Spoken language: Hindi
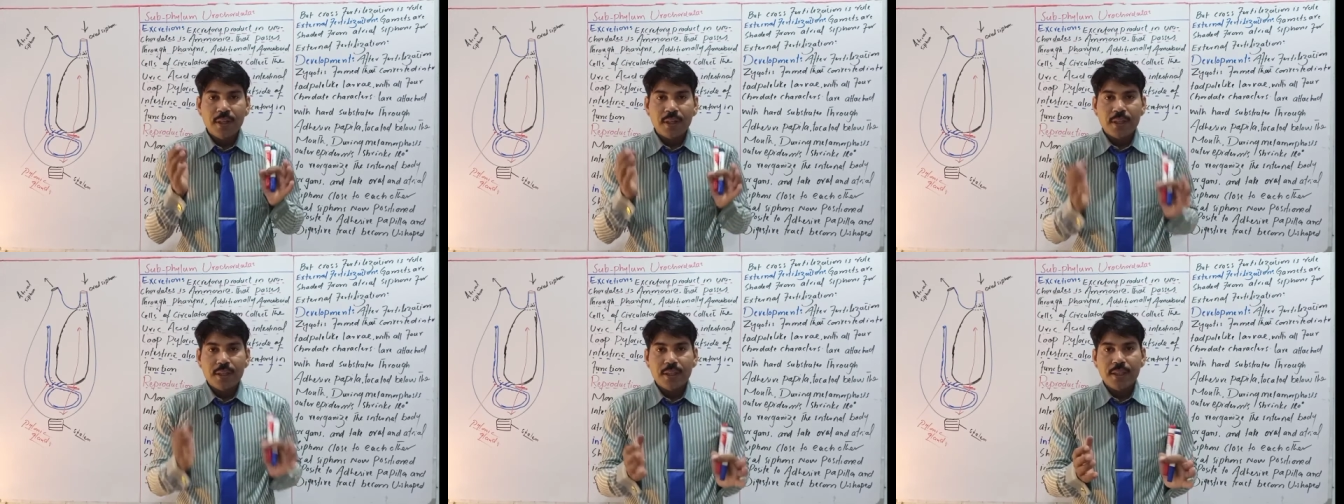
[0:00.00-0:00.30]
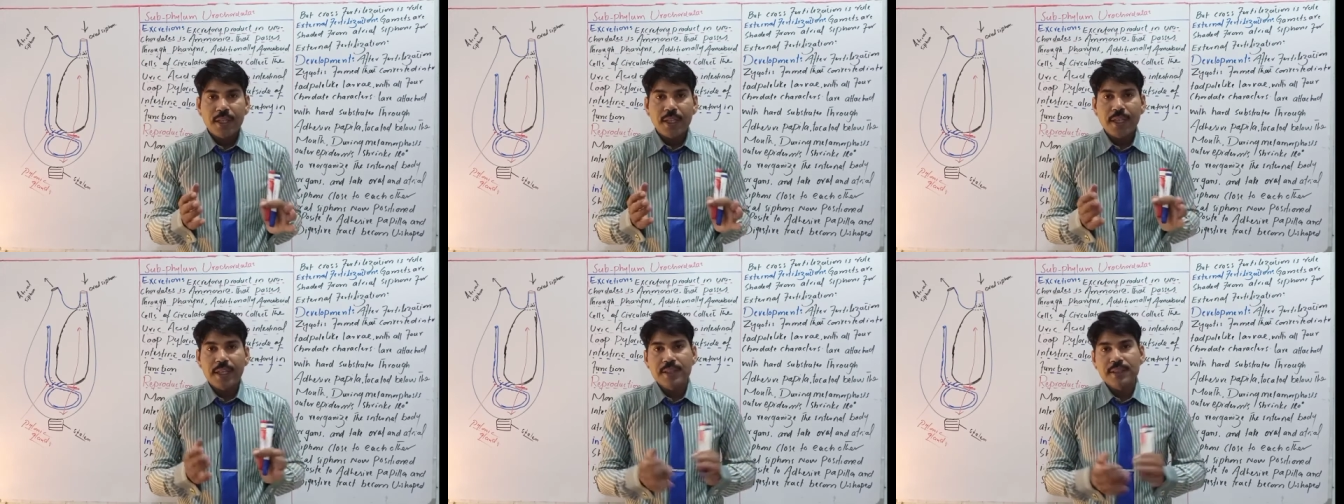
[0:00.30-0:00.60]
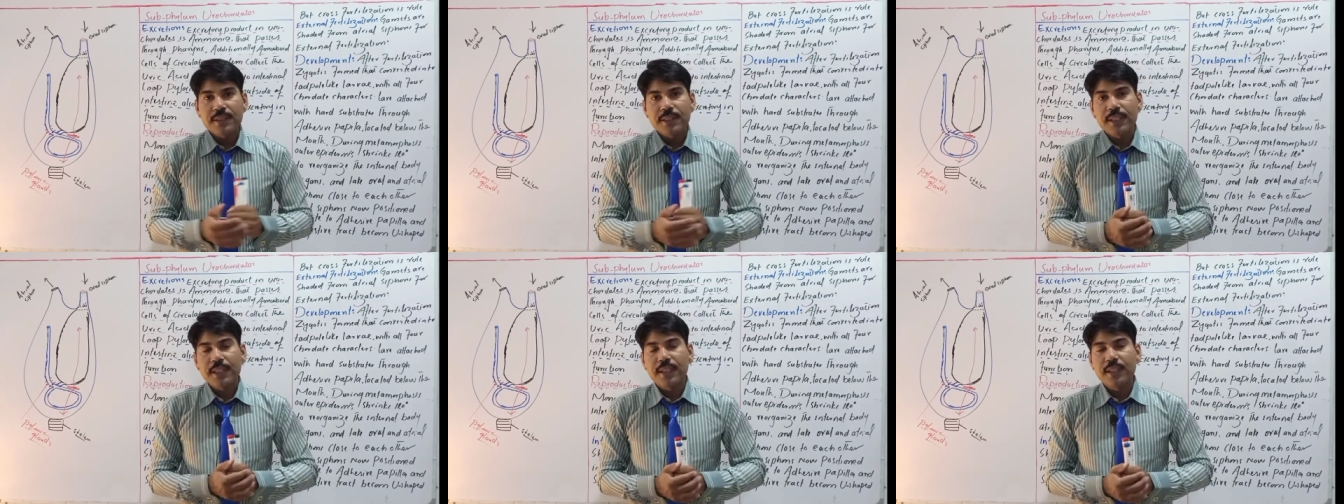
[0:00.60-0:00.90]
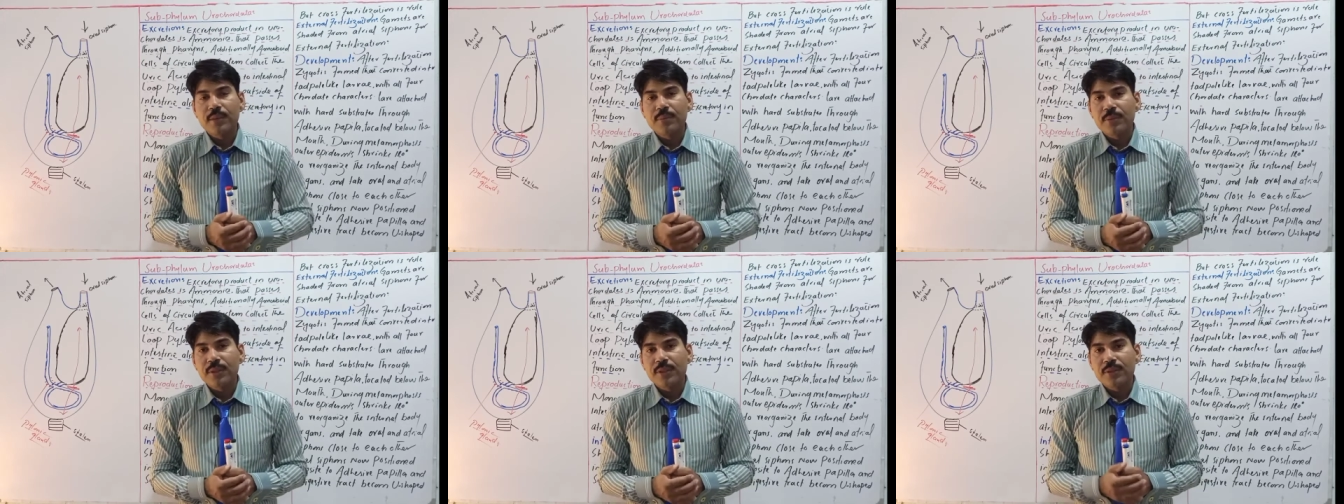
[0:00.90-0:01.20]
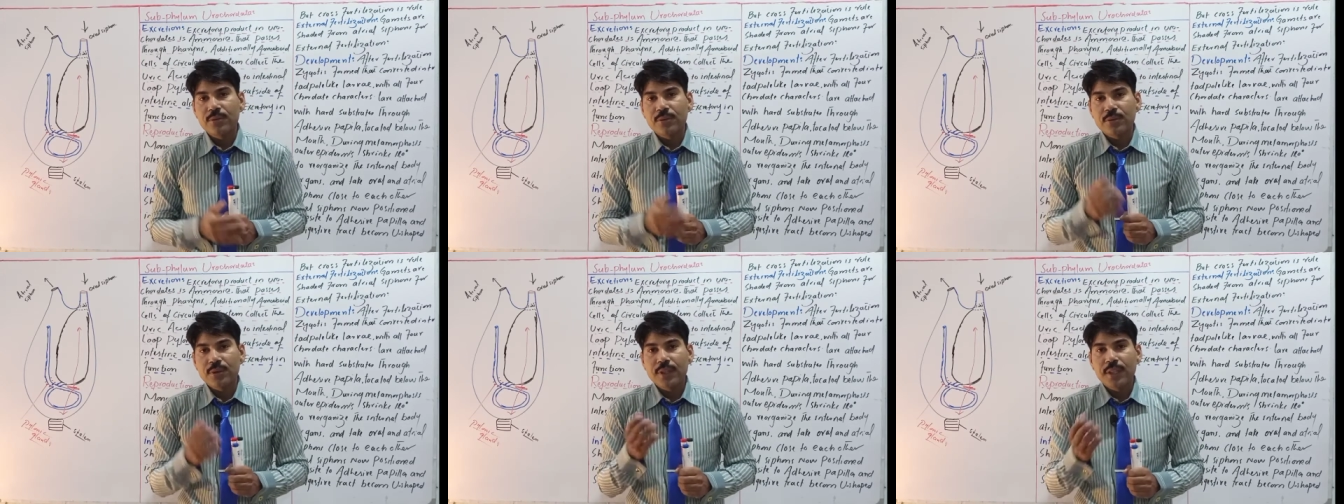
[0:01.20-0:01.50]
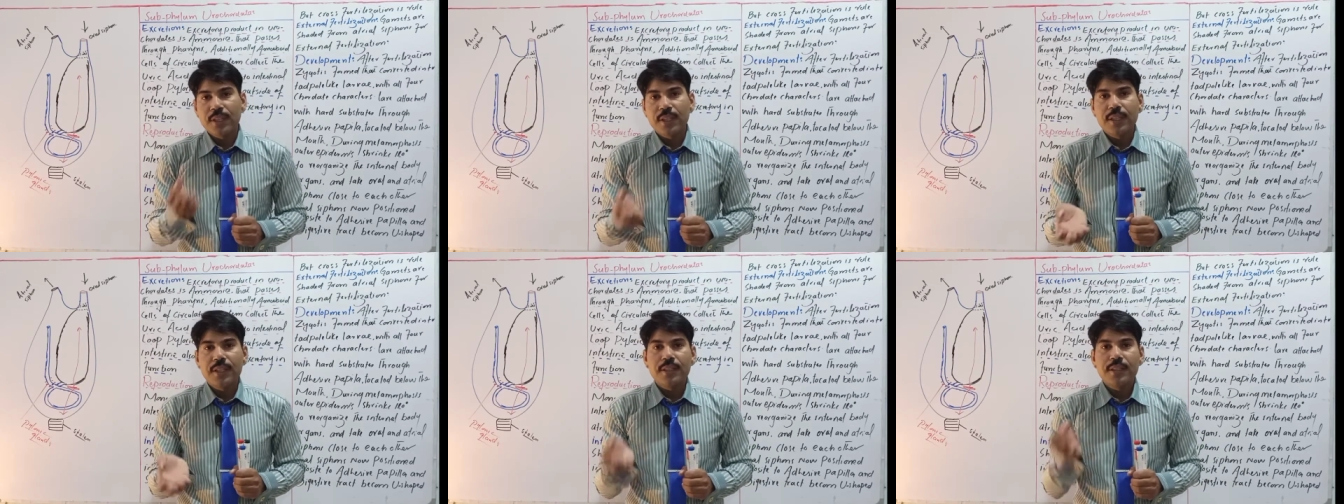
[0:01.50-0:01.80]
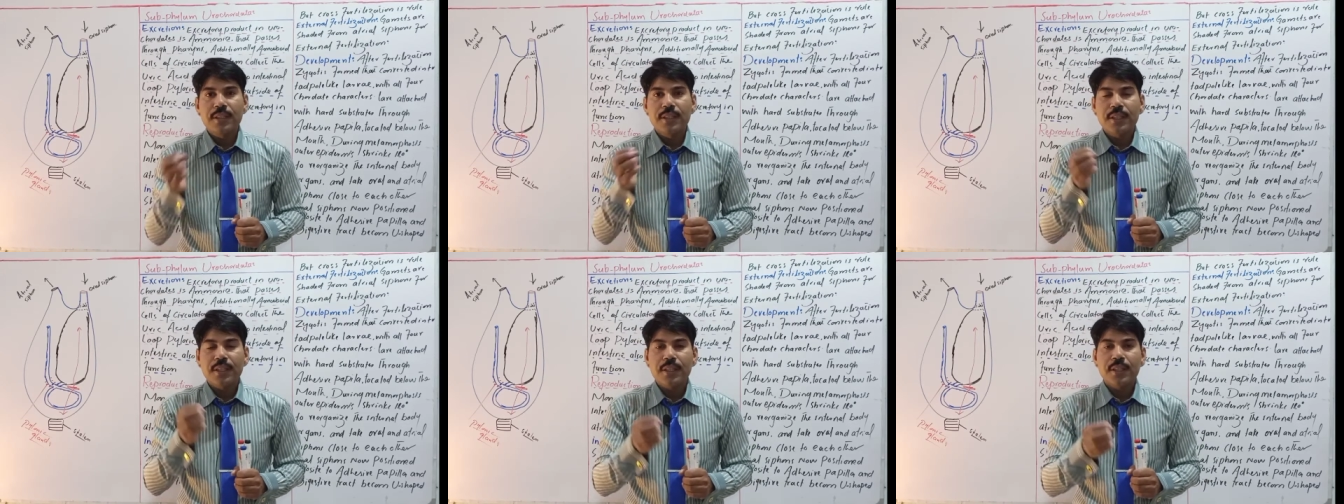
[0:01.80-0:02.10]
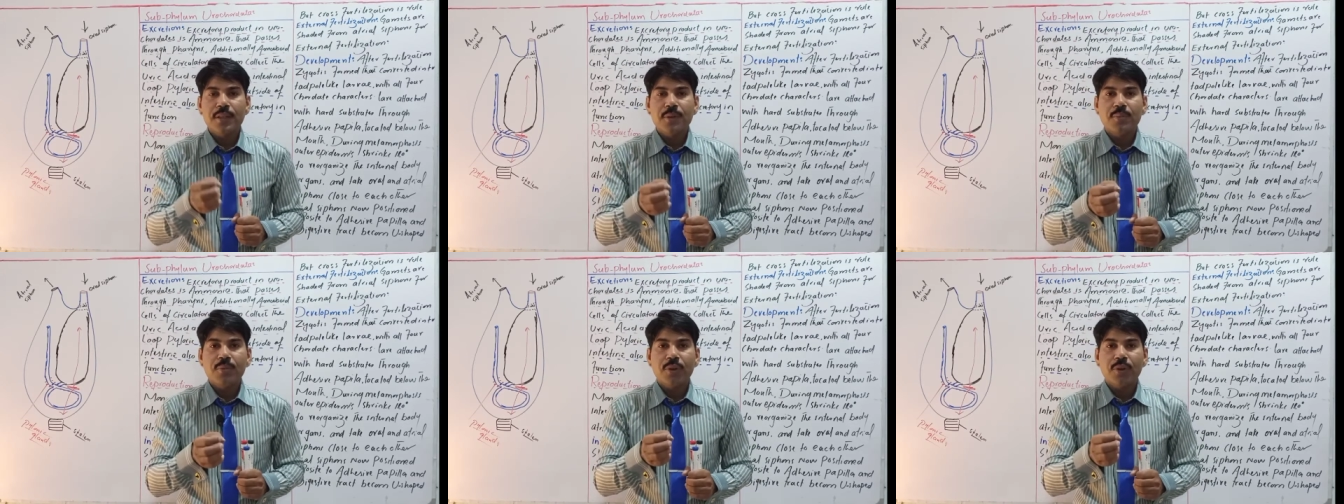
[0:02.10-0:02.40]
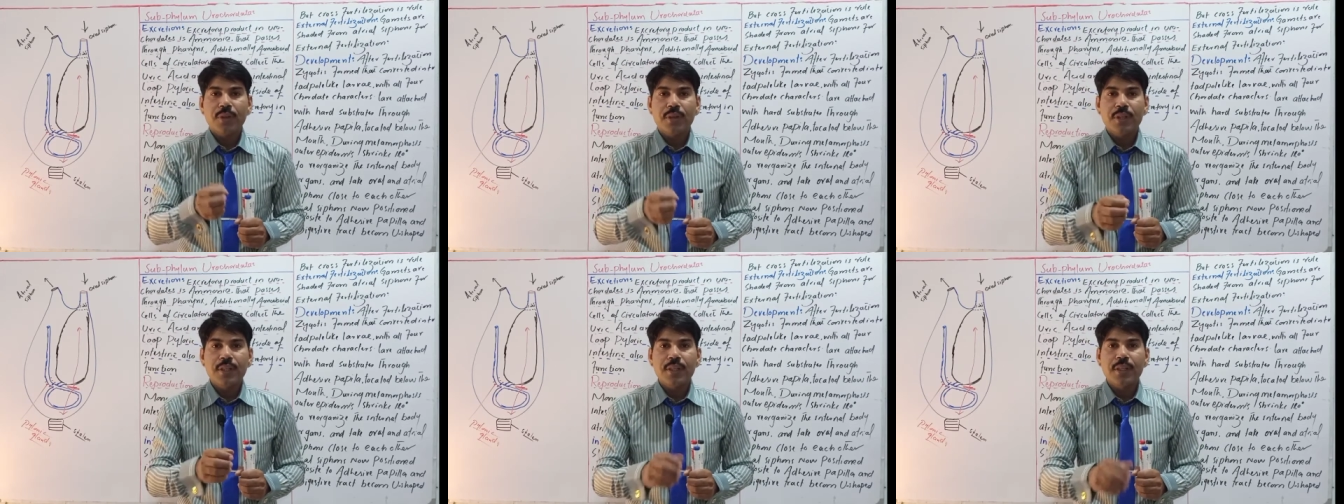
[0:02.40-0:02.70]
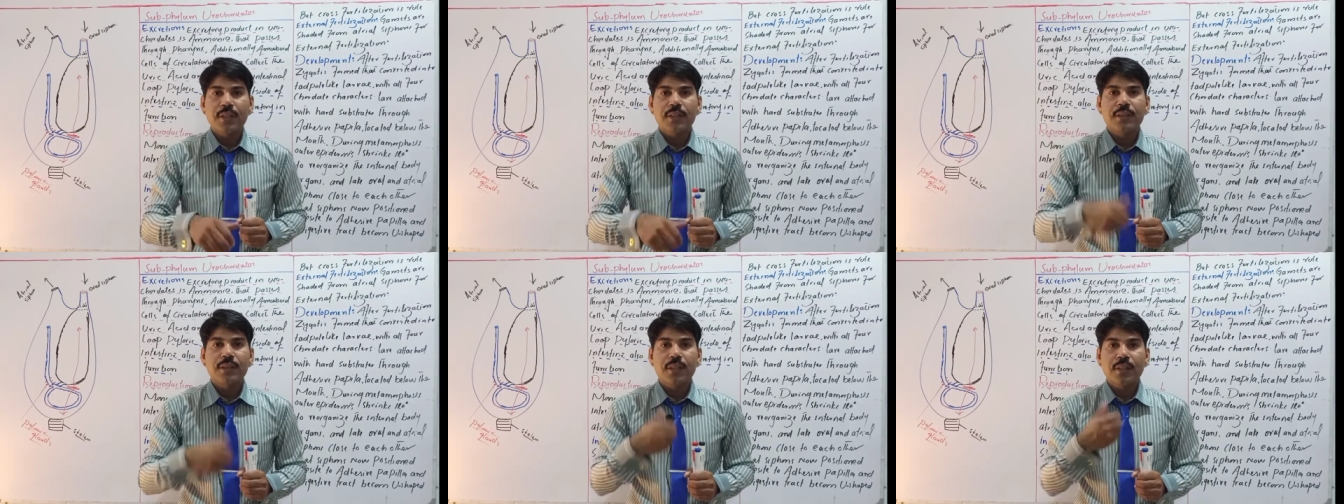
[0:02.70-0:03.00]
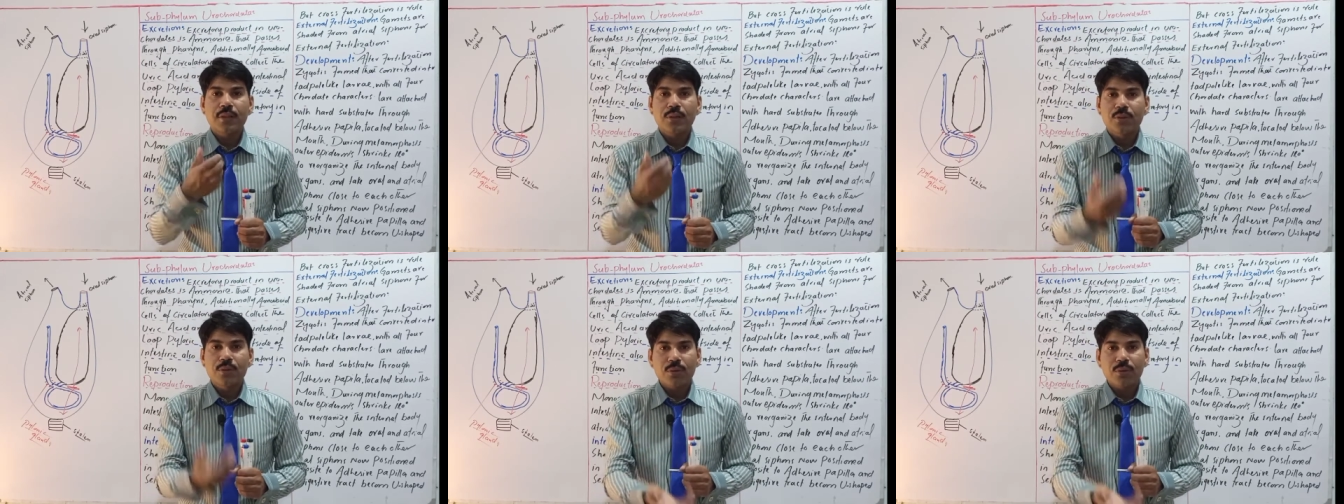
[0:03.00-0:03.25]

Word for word: कि ये ऐसे एनिमल्स होते हैं कि जिनकी बॉडी के अंदर